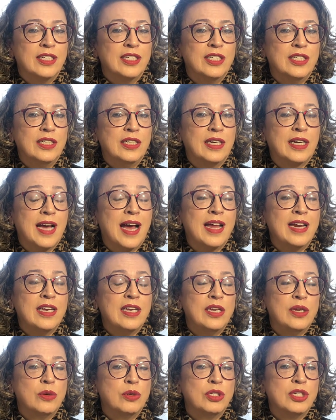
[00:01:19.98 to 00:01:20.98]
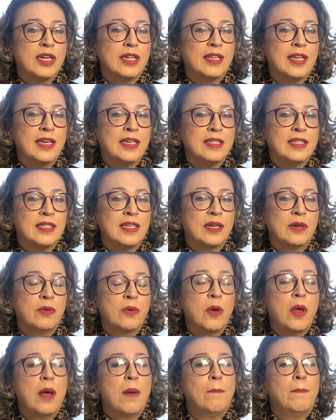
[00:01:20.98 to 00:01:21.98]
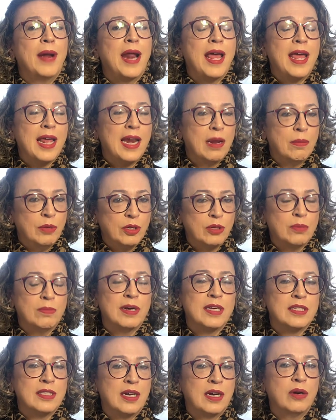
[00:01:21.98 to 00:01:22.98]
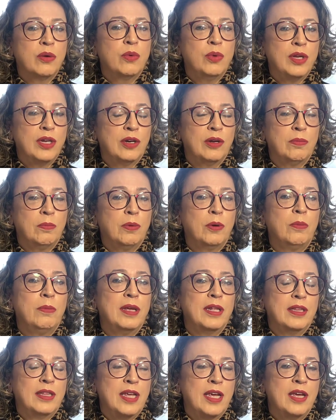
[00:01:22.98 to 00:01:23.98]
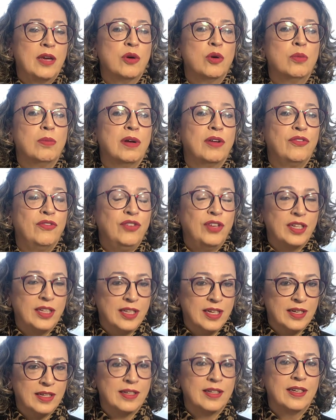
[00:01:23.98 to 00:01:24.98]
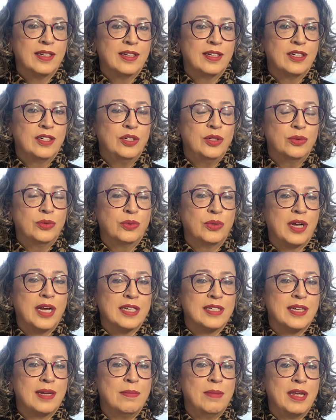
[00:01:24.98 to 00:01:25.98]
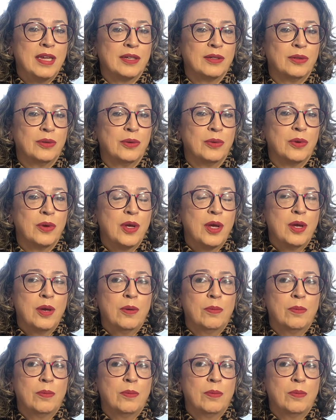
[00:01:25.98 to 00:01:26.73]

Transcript: de carinho, de atenção, para ela é muito mais tranquila prometer uma vida num casamento,